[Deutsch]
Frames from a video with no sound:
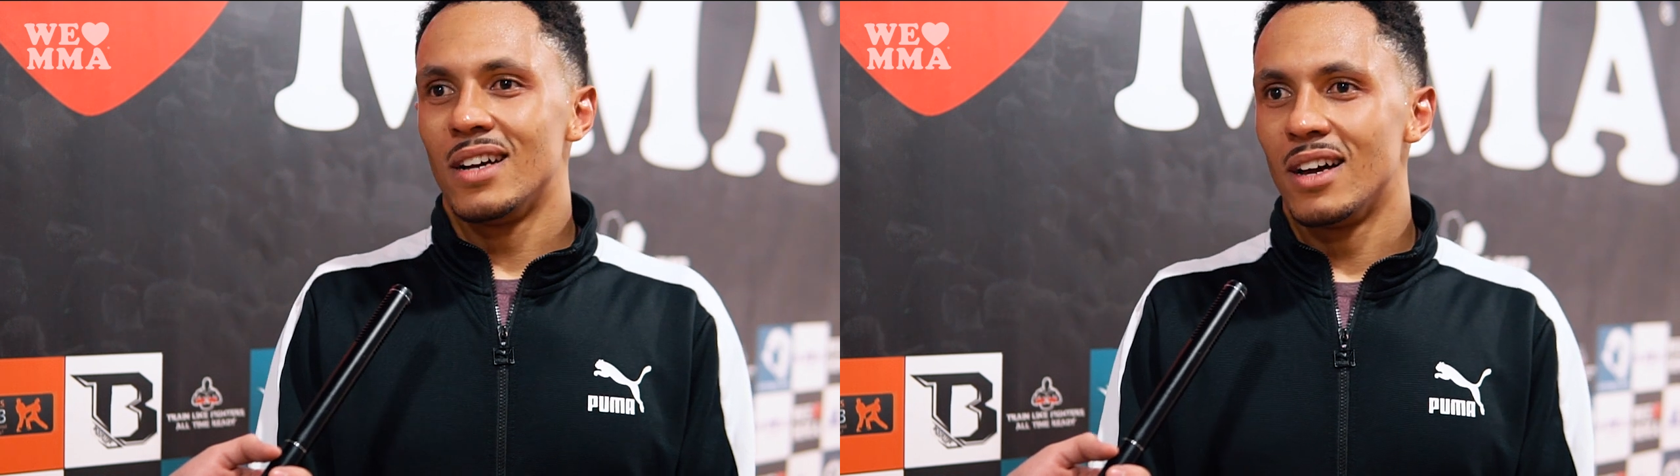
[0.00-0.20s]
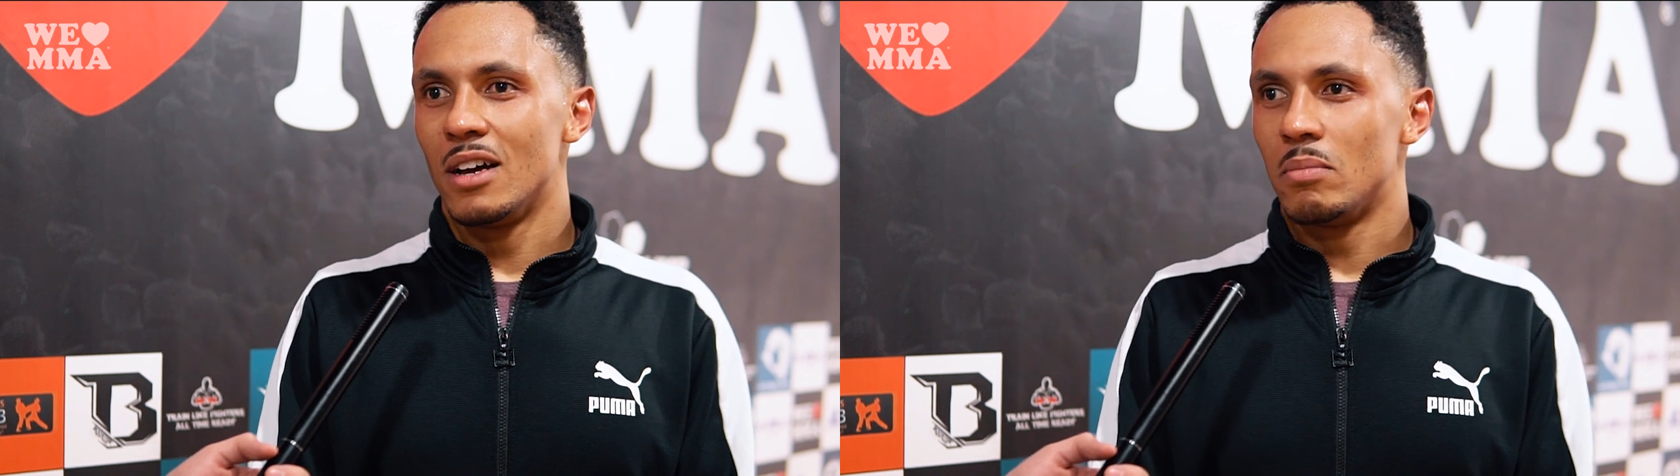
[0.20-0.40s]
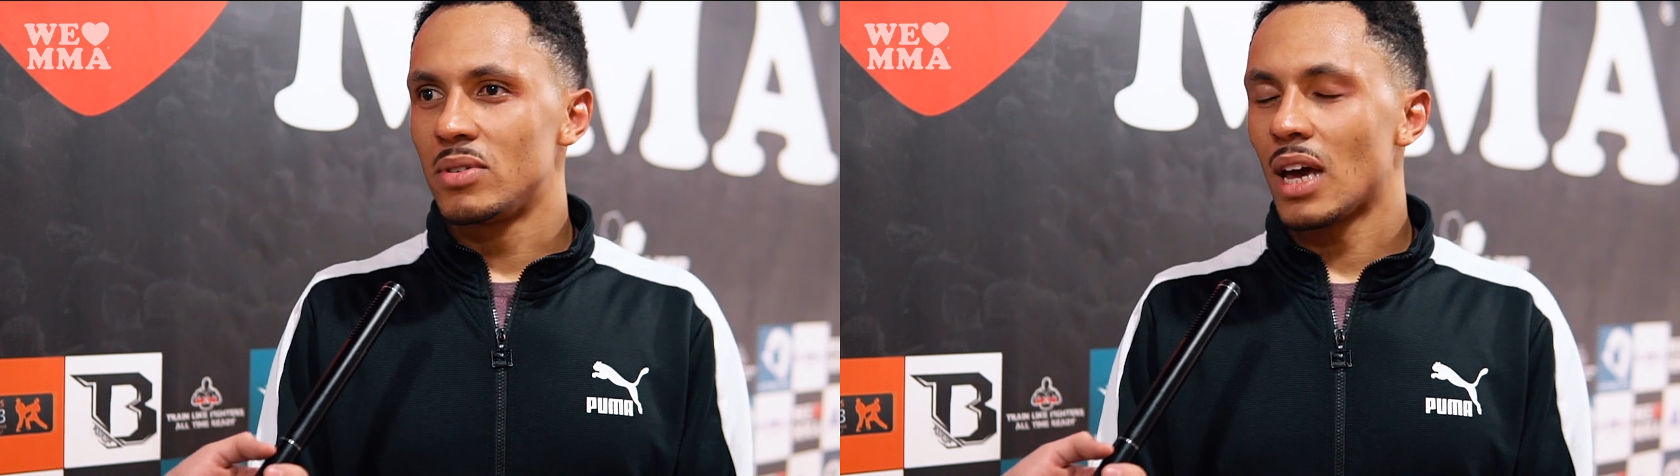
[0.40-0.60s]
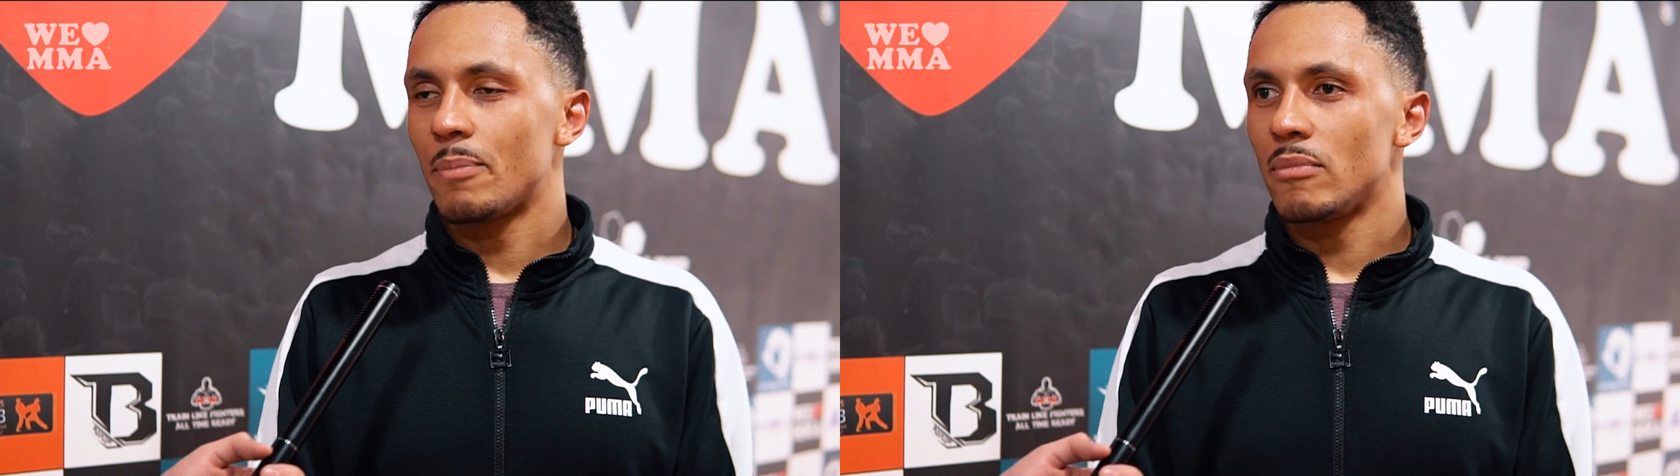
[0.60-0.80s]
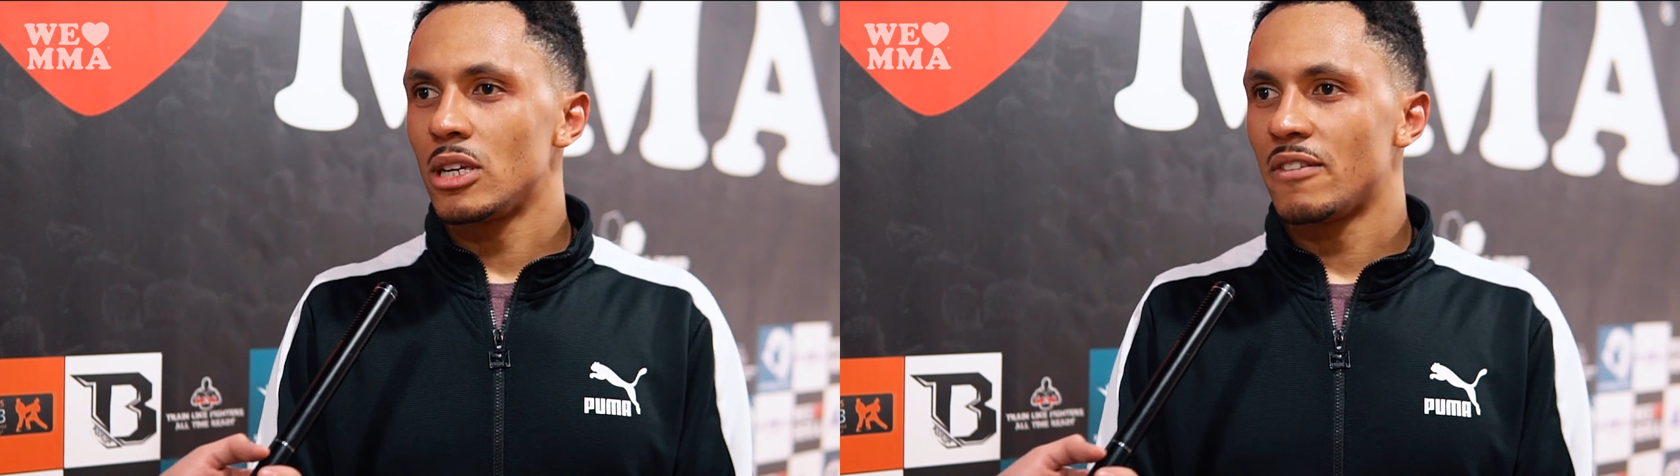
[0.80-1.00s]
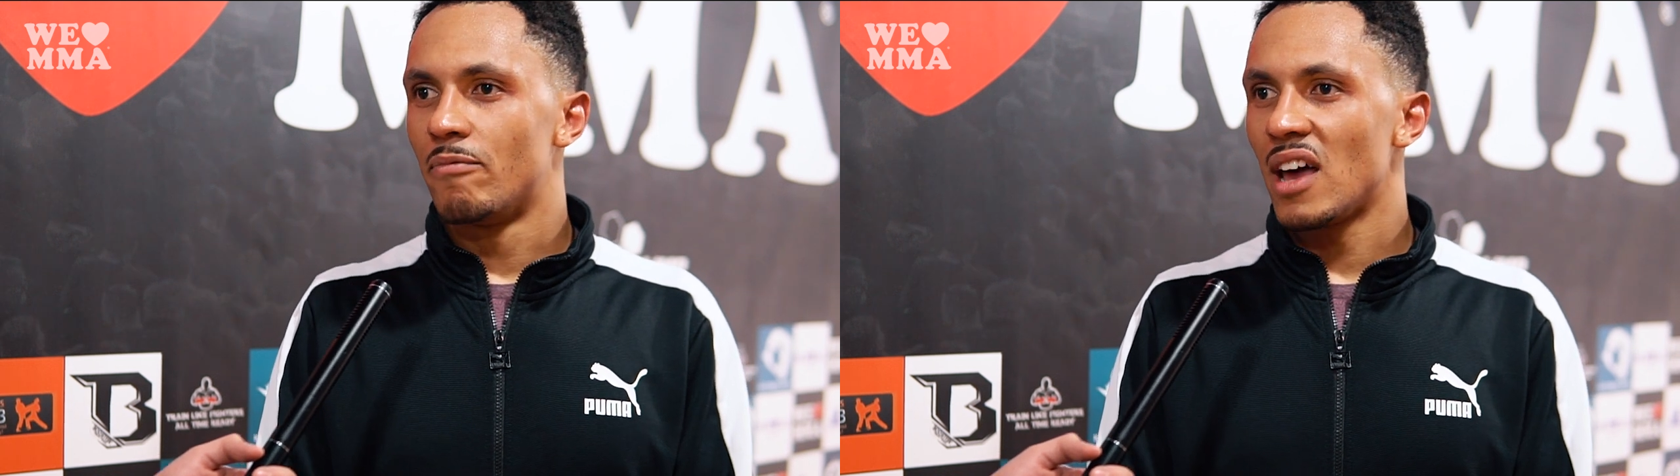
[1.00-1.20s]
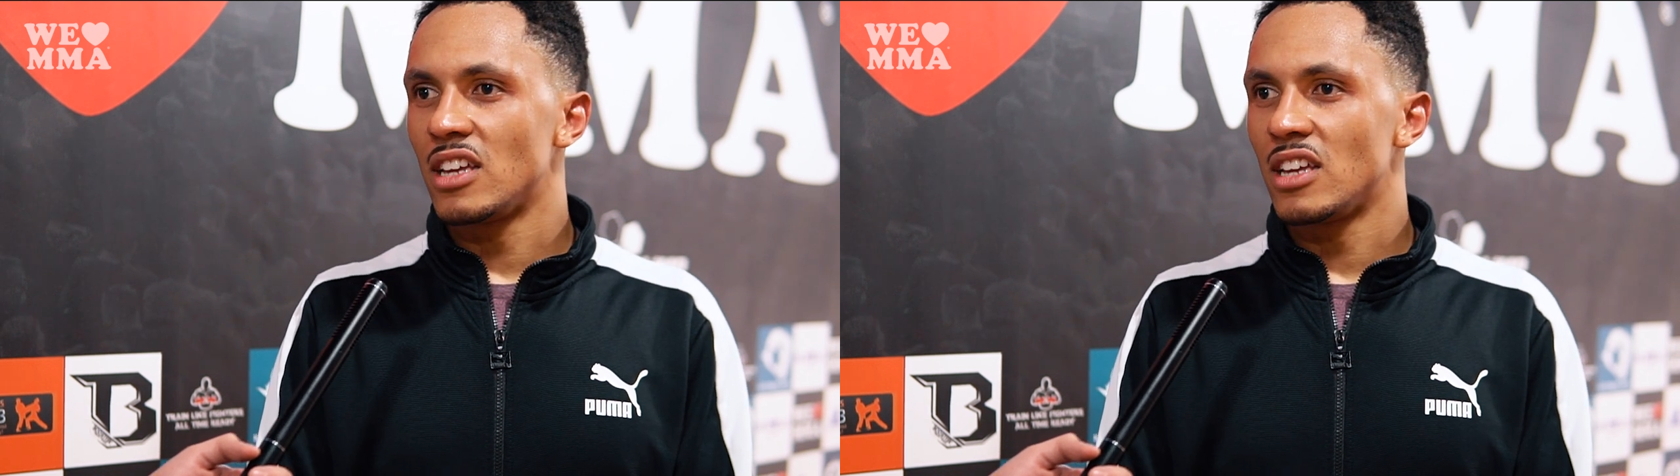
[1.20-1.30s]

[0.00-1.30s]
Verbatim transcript: Ähm, ich, hab, ich war